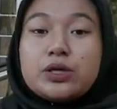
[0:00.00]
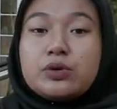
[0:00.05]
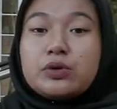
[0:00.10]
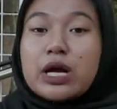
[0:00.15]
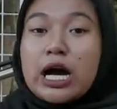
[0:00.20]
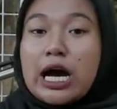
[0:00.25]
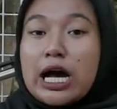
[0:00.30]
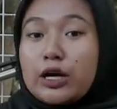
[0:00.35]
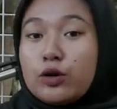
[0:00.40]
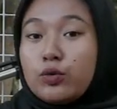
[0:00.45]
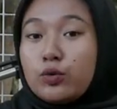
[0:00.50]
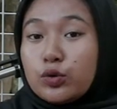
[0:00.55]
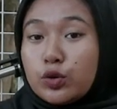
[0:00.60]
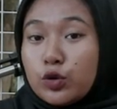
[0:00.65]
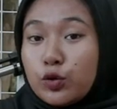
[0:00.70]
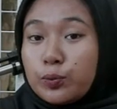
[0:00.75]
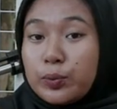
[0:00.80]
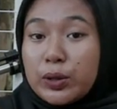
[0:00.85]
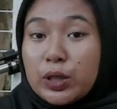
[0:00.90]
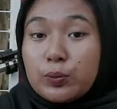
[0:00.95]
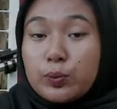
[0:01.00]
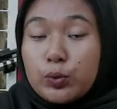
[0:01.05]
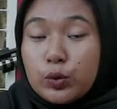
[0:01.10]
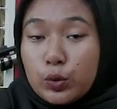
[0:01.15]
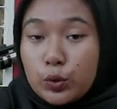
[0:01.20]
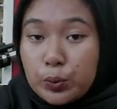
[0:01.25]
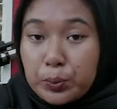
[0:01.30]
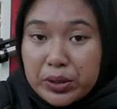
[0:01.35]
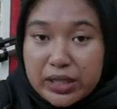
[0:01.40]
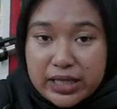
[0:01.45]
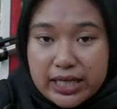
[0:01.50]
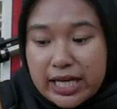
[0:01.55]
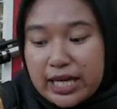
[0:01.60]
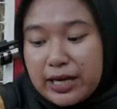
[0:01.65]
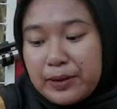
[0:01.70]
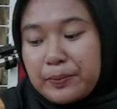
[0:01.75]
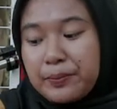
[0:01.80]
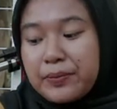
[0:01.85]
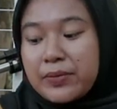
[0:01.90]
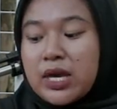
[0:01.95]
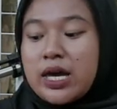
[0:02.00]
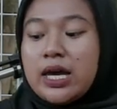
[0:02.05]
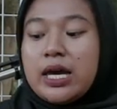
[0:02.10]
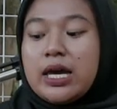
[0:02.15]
digunakan untuk berburu big game.